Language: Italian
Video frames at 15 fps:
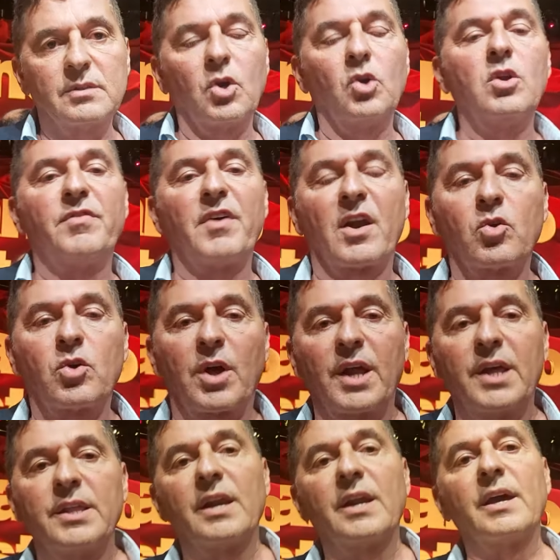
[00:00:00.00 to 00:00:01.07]
Io gli farò
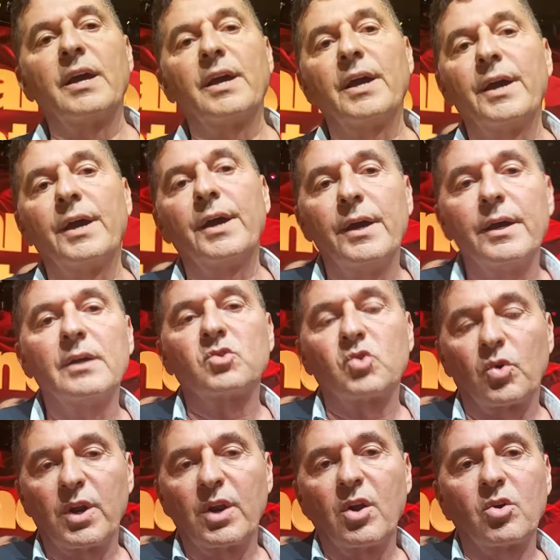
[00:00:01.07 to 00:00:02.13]
credere che
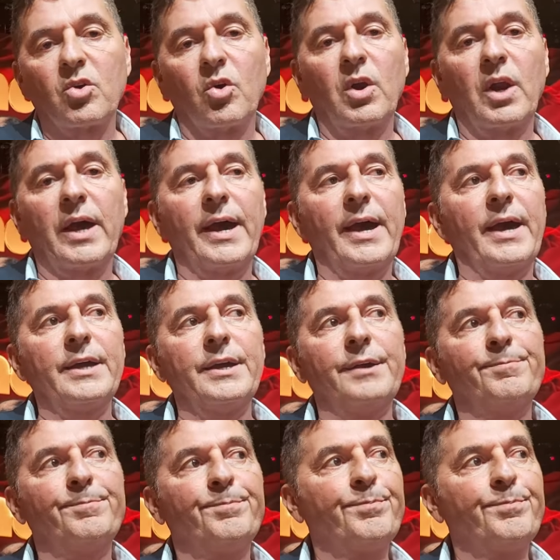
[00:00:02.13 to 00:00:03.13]
tornerò con lei,